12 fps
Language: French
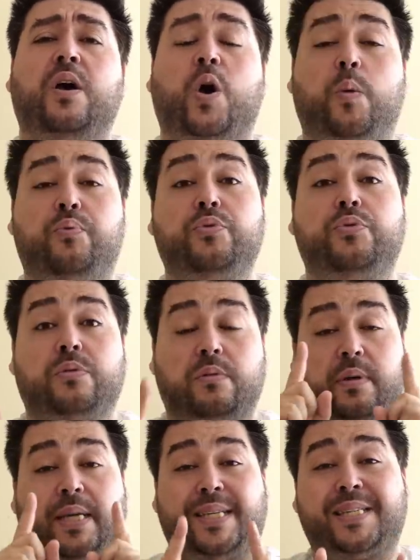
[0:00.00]
En
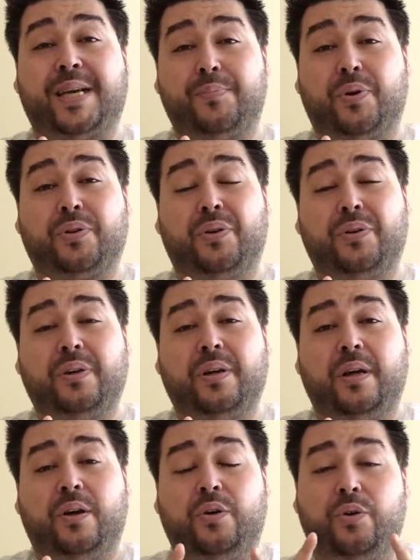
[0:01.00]
plus, et ça c'est important,
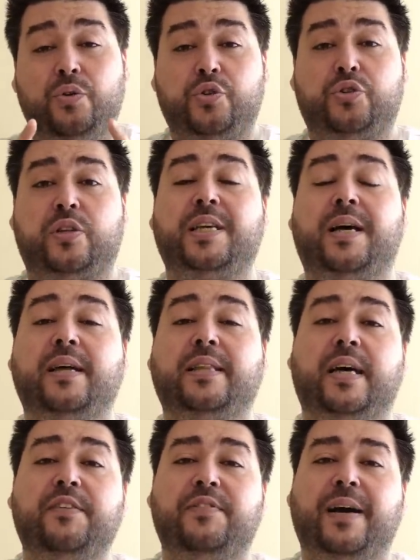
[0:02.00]
euh, le jeu sortira à un
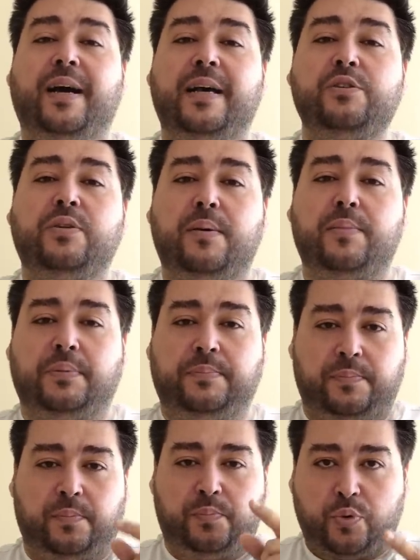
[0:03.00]
tarif raisonnable.
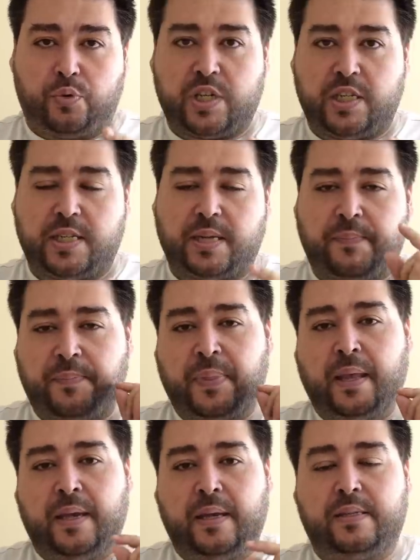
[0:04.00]
Pourquoi je dis ça
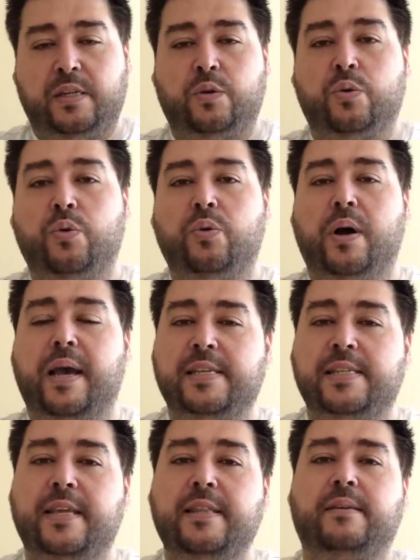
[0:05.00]
C'est qu'en gros, à
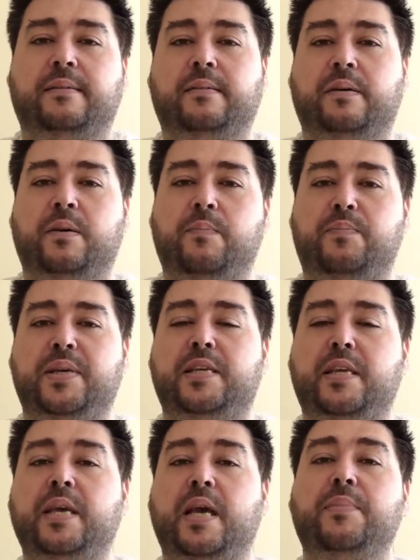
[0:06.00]
SN,
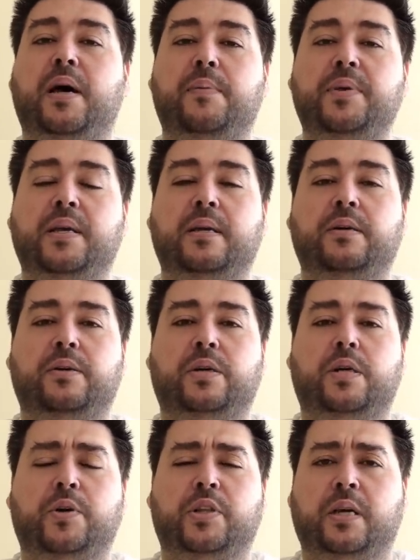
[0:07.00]
Bézier Game a bien, euh,
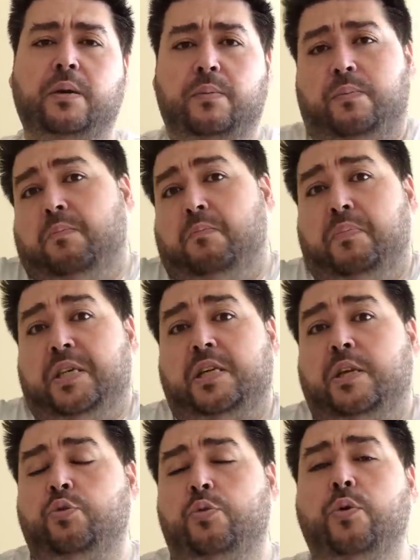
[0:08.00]
comment dire, euh,
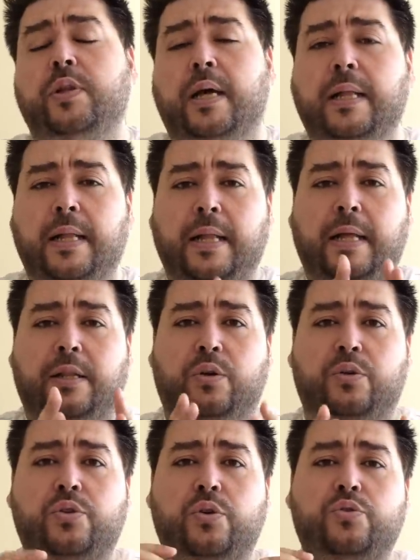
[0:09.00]
Bézier tout le monde, hein, dans
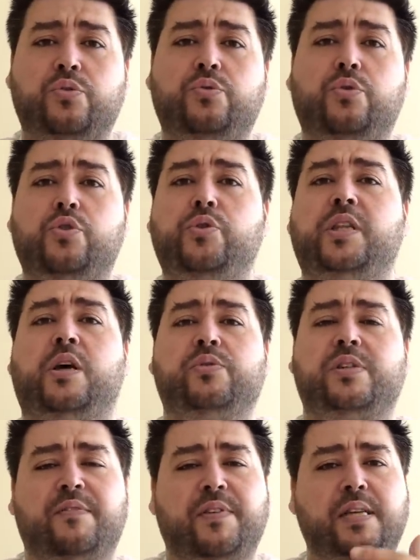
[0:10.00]
le sens où le jeu est
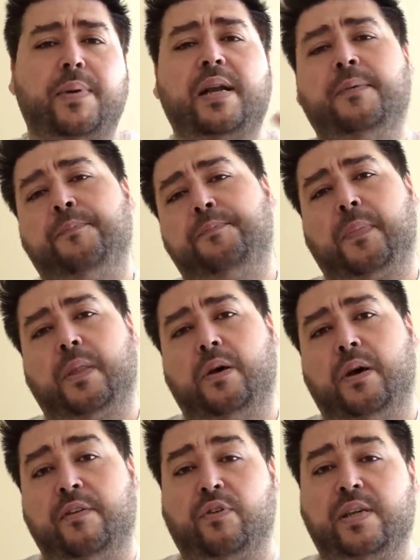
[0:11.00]
annoncé à 25 balles
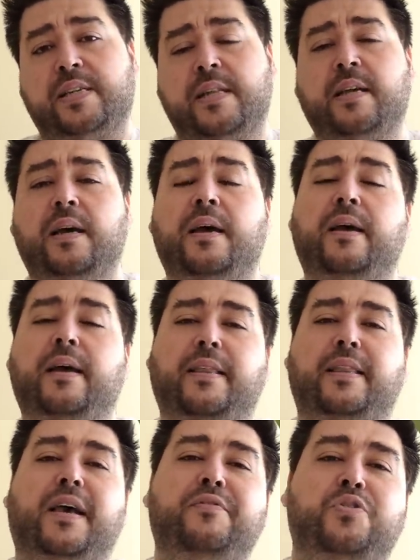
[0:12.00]
euh, avant SN,
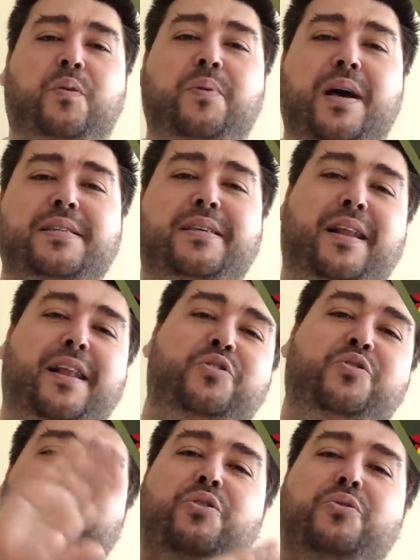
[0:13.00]
et tu arrives sur place, et là
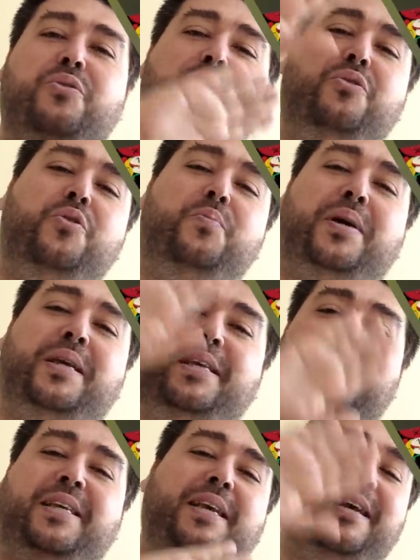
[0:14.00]
tu vois le,
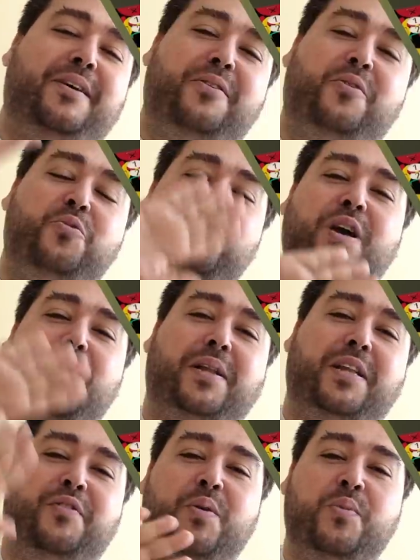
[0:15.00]
prix qui est recouvert
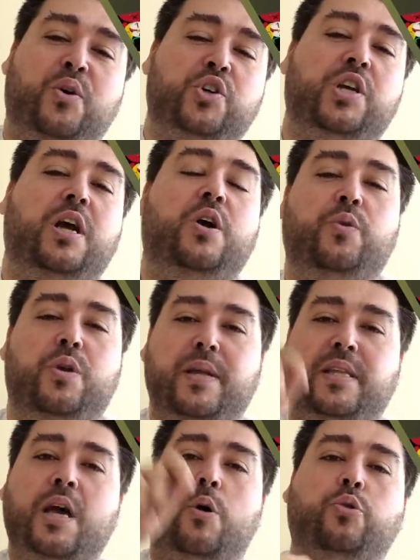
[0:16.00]
par des feuilles blanches, où ils
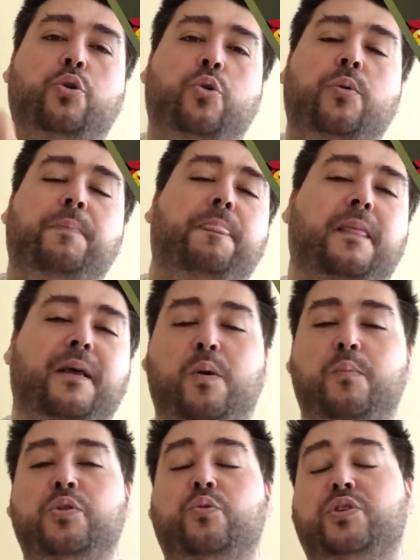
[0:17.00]
mettent 40 euros,
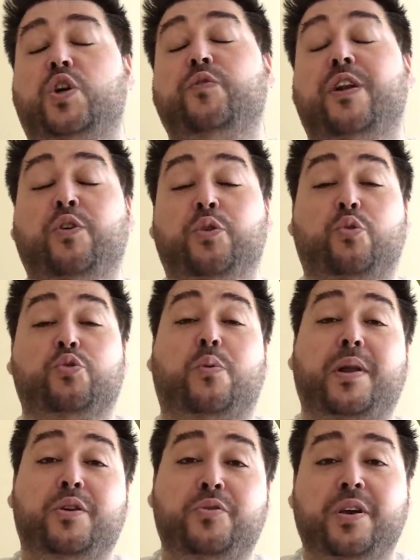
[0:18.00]
en mode on sait qu'on va le vendre, on s'en
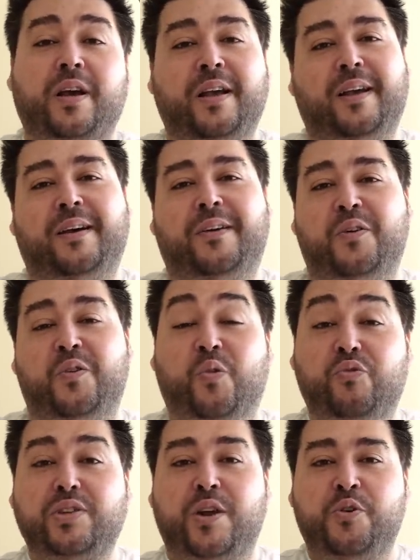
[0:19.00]
va les couilles,
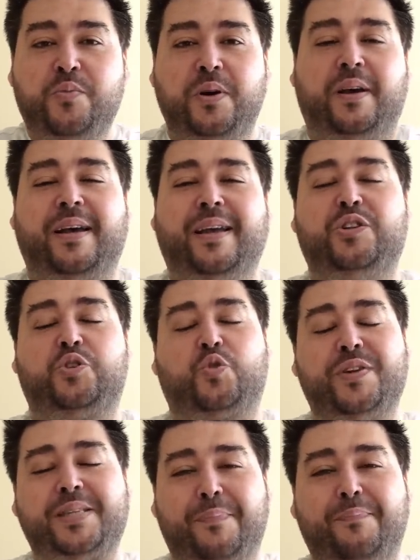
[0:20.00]
on vous allume, et je
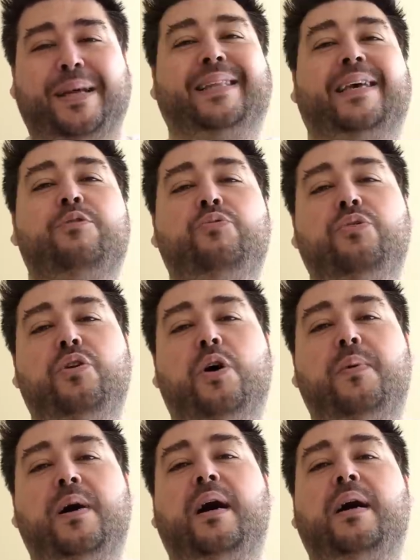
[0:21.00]
trouvais ça pas très cool de
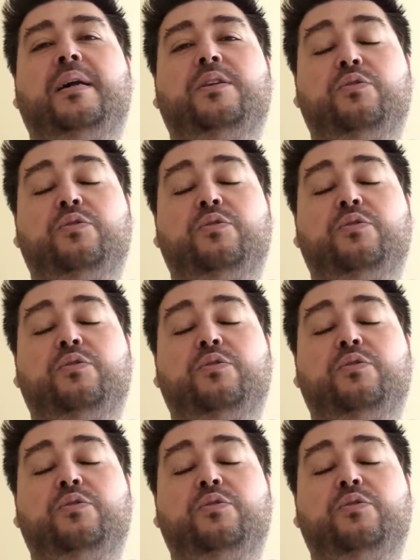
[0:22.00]
leur part.